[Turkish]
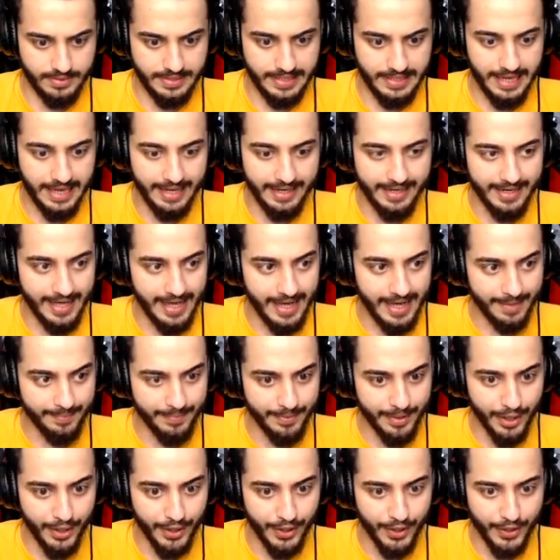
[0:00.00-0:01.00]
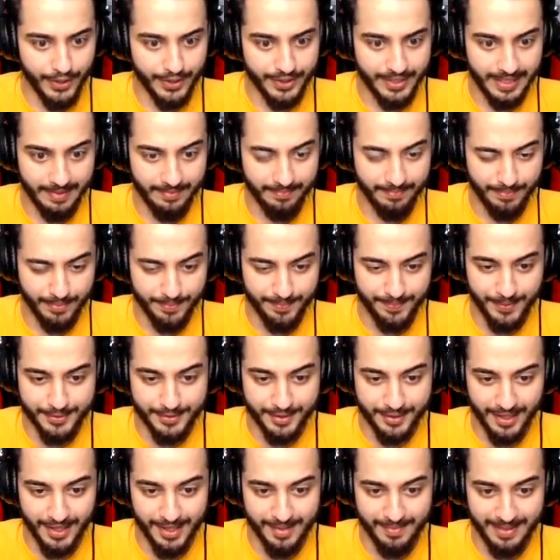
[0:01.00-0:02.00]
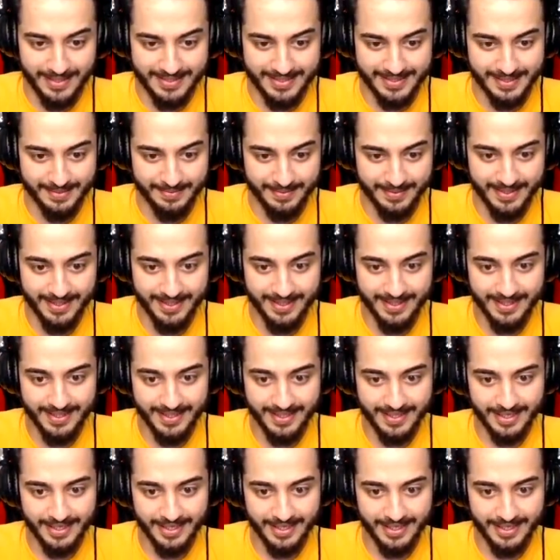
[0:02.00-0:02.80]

Sen ne yapıyorsun orada? Bu bot olamaz değil mi?